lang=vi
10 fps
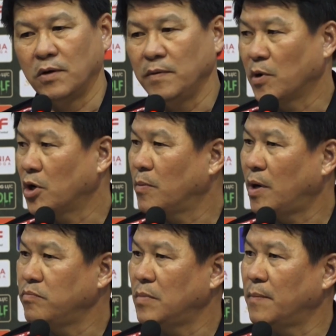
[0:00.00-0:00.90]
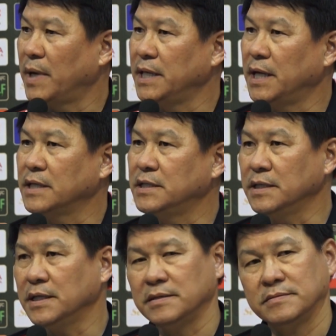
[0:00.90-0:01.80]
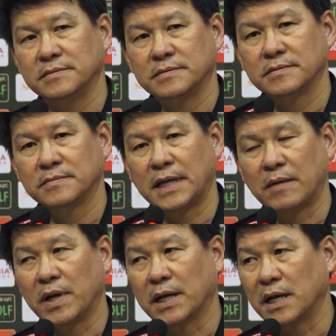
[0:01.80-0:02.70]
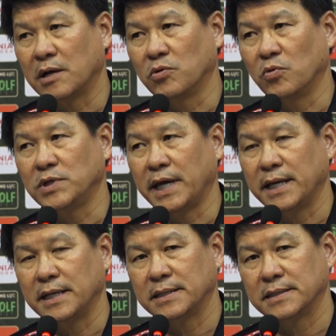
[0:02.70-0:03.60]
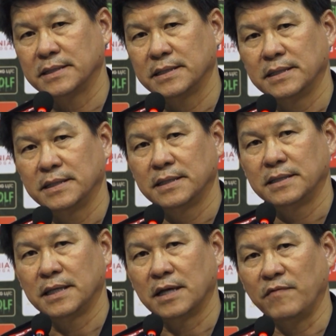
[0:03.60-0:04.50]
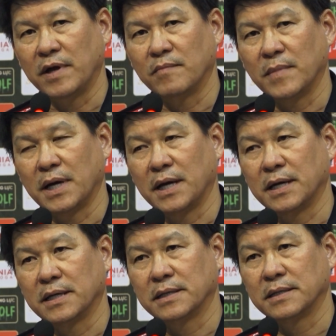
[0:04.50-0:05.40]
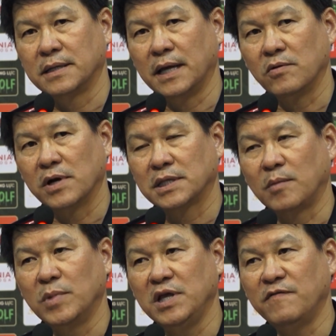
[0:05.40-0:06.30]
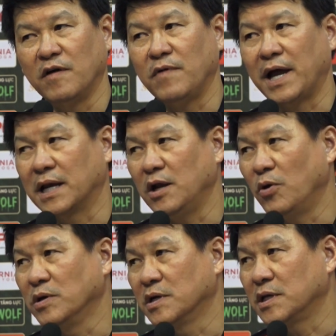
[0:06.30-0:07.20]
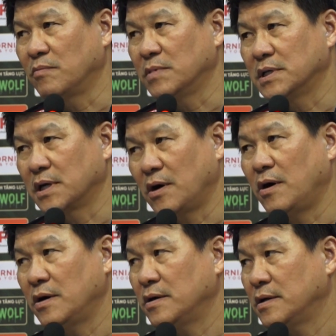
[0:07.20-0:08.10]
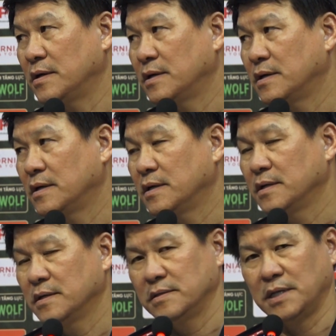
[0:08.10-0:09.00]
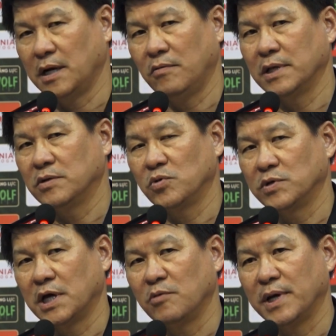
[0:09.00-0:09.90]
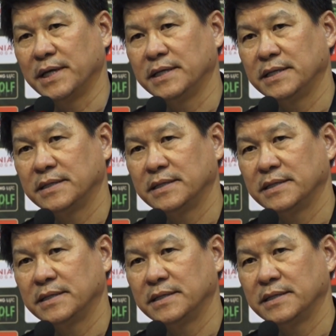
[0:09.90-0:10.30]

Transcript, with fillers: đấu một đội bóng mà bị dẫn trước á, đặc biệt là cầu thủ trẻ thì cái việc mà để có cái tâm lý vững vàng để loại ngược dòng là khó trận đấu này chúng tôi chơi không hay